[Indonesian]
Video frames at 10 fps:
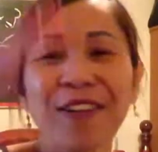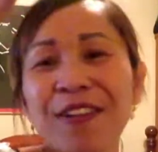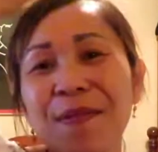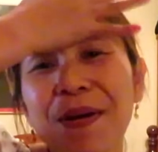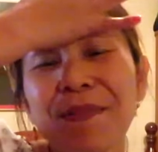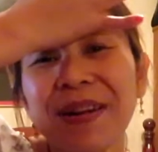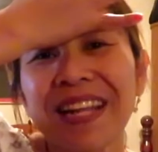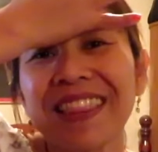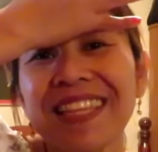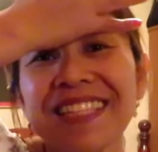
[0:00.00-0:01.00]
aku nambah
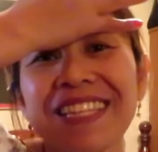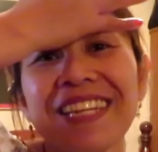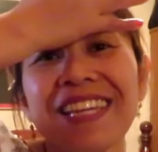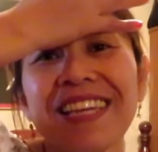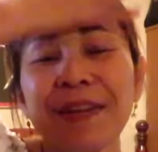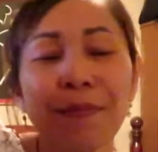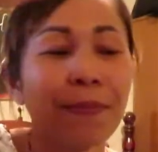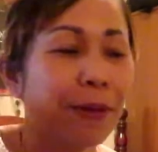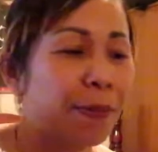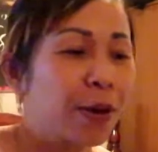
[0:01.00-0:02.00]
berat di sini
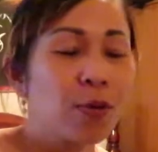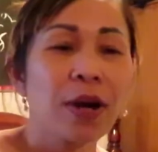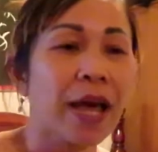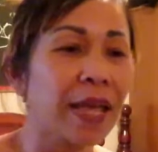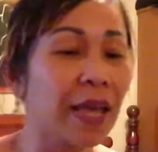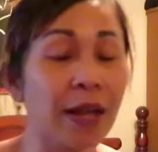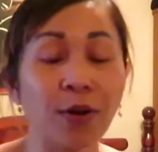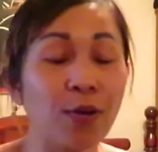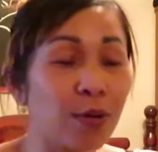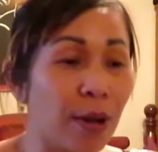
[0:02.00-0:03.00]
bebeku naik
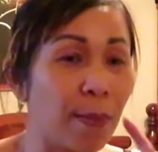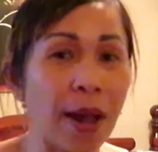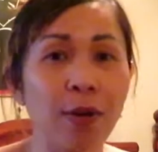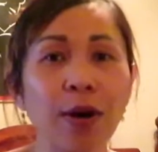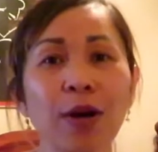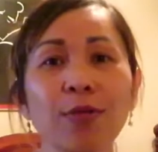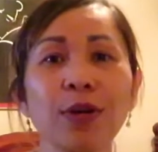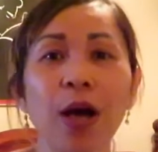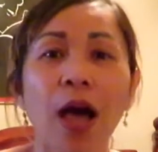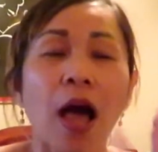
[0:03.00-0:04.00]
aduh udah malu aku
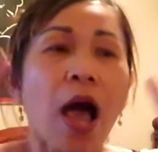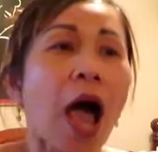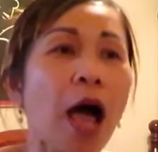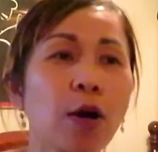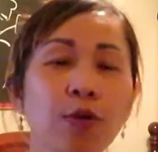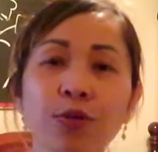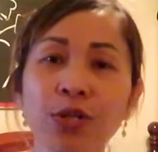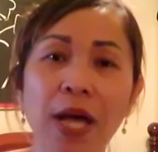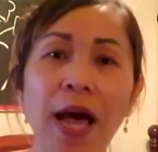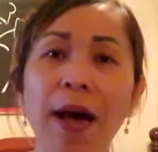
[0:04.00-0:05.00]
udah aku
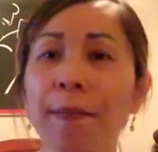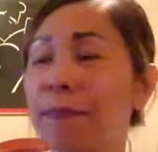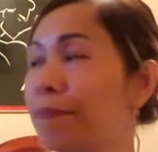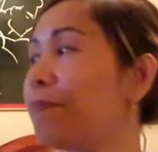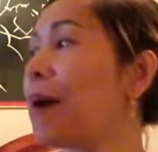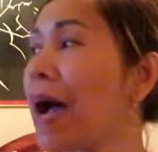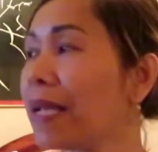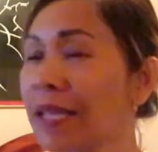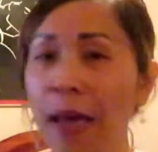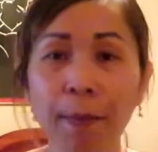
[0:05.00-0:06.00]
usaha
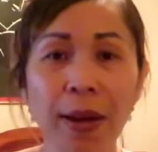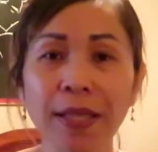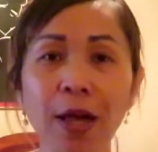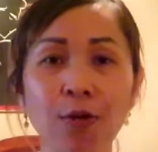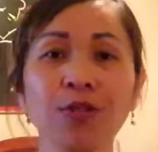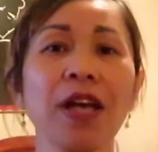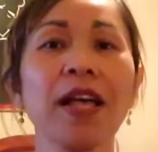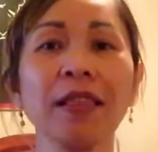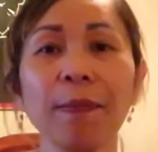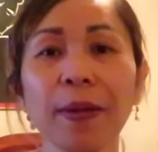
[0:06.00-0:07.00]
banyak banyak
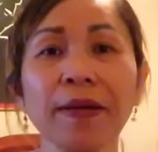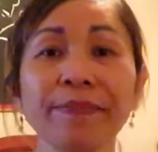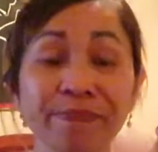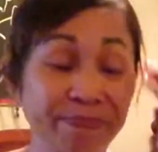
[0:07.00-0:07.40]
usaha tapi